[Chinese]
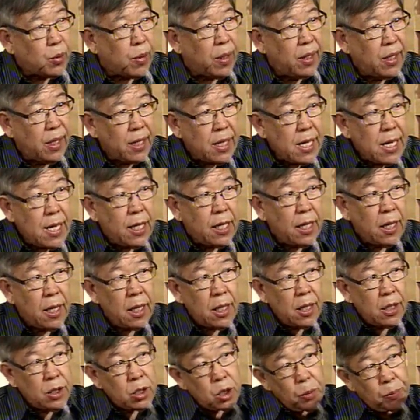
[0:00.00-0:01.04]
选的意义
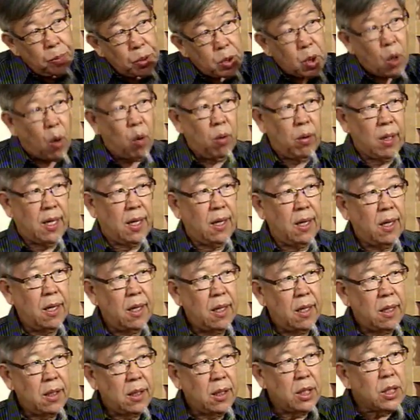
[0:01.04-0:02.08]
就不同了，
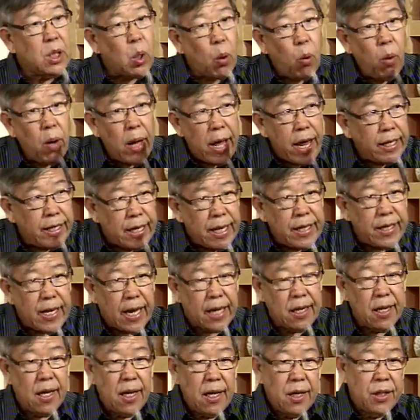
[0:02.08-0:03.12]
就多了一点
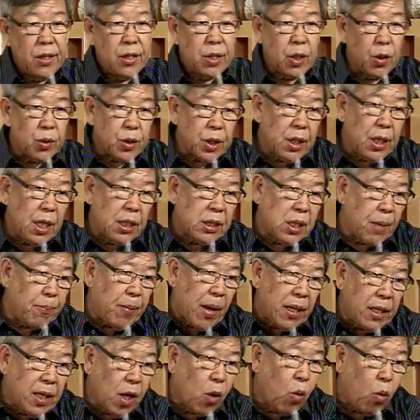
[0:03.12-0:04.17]
点。就是你这
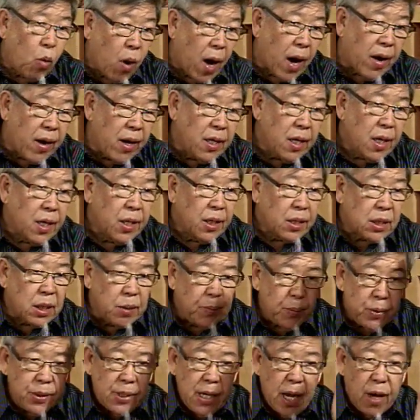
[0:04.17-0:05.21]
边的华人，
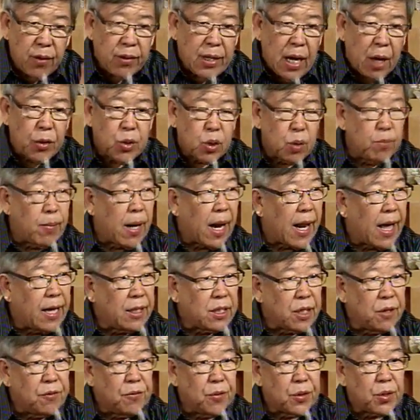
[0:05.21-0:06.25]
是不是要告诉马来
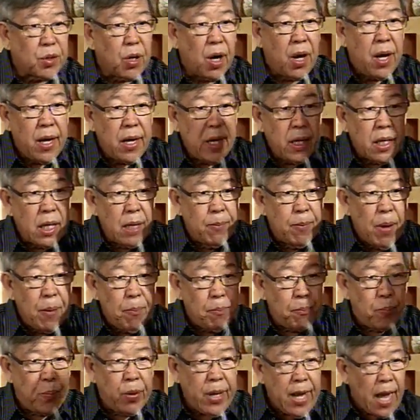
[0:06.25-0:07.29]
政府说：你们
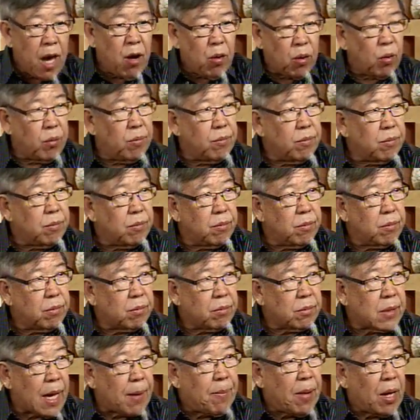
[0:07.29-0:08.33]
不要
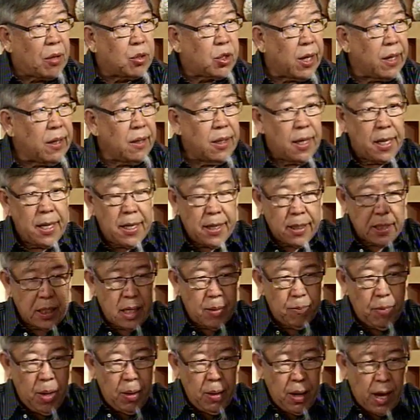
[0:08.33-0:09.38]
代表权，
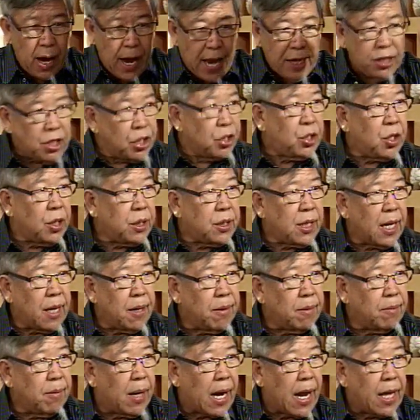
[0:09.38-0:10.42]
你们还是去见
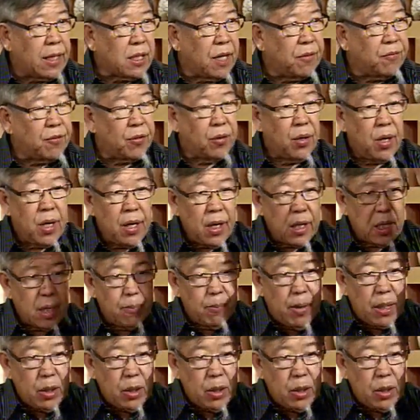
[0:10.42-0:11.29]
马来政府，你